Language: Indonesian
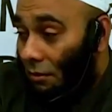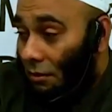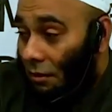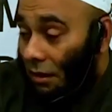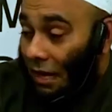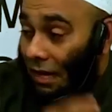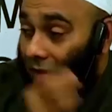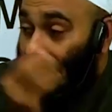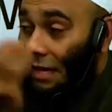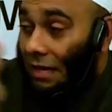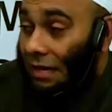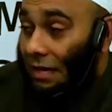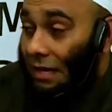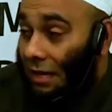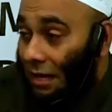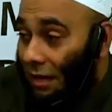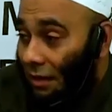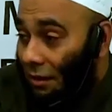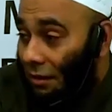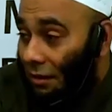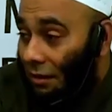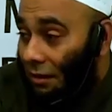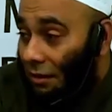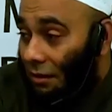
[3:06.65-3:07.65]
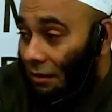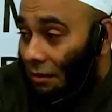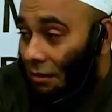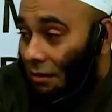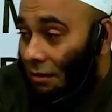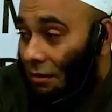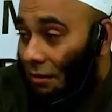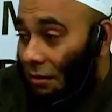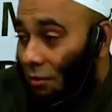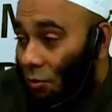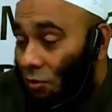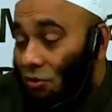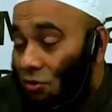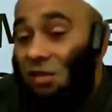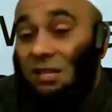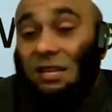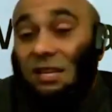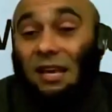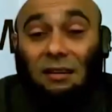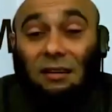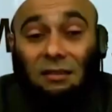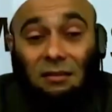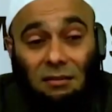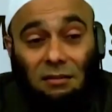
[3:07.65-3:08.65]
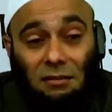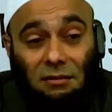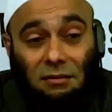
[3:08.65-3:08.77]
Dagingnya ujian.